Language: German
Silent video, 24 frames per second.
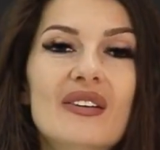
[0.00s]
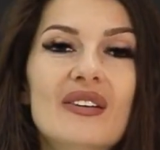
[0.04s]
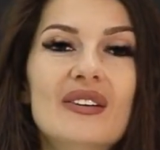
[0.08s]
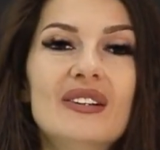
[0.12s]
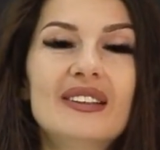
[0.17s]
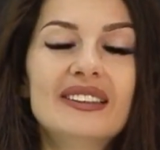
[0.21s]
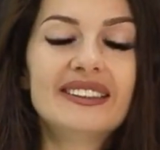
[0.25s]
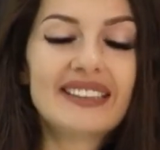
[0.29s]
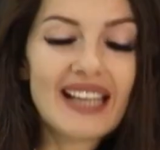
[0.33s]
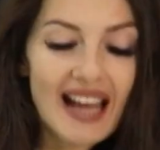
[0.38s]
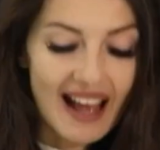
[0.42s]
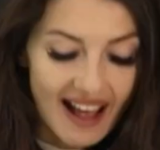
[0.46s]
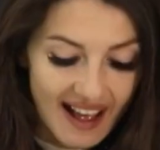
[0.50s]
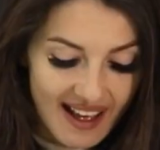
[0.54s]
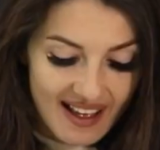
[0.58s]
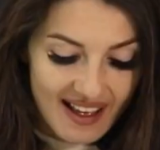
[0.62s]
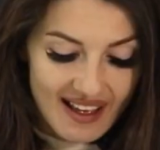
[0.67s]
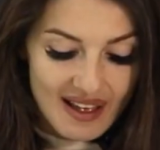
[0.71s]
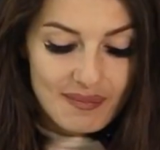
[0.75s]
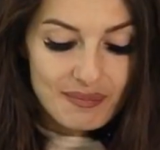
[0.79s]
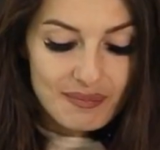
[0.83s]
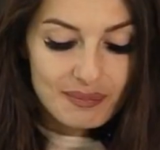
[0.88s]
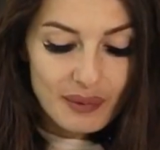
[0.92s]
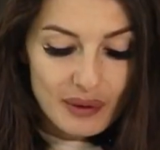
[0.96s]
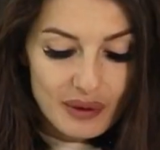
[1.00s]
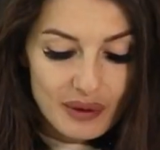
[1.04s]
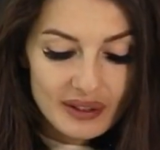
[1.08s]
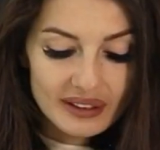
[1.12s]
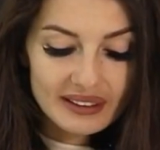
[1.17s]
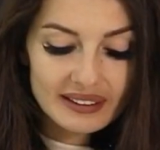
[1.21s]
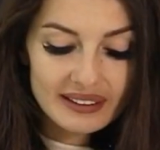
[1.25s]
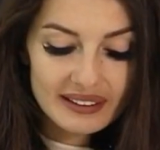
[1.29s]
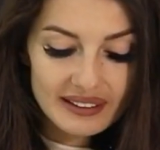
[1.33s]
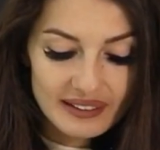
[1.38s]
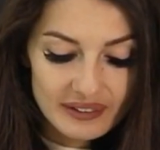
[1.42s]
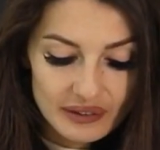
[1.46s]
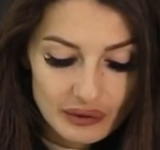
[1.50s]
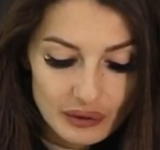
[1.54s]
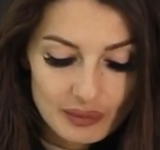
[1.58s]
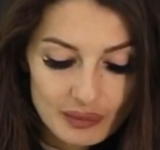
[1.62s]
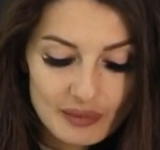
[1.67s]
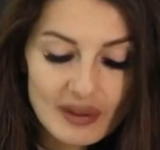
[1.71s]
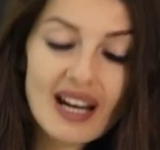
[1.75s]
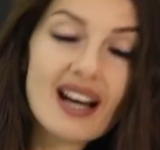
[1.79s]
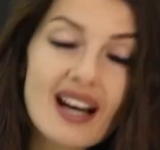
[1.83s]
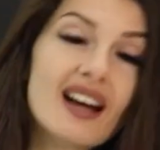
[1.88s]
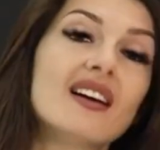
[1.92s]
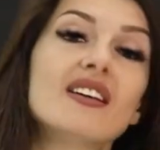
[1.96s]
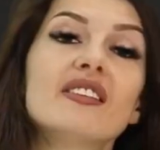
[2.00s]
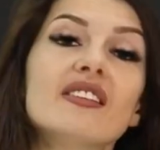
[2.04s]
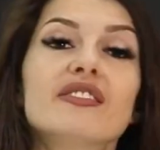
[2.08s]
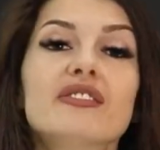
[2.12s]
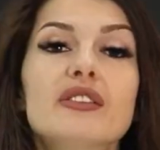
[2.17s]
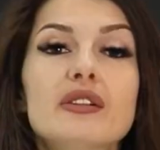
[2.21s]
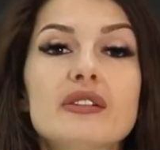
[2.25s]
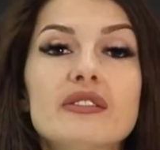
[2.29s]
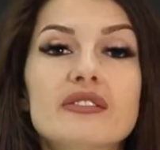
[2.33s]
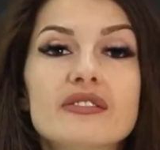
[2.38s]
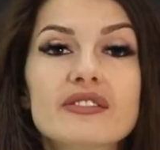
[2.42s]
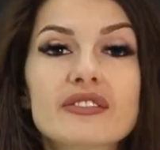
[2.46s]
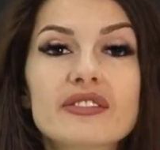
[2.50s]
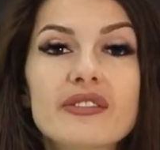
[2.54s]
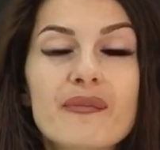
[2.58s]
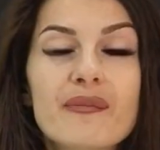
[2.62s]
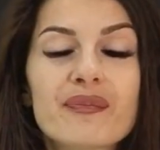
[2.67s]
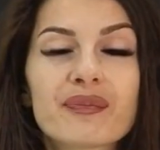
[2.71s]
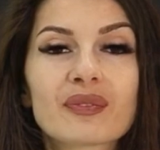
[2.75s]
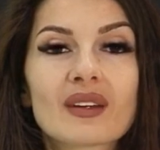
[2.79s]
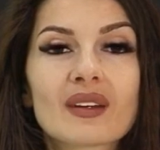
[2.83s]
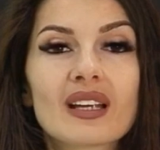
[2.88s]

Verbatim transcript: Und ja, Punkt Nummer 5.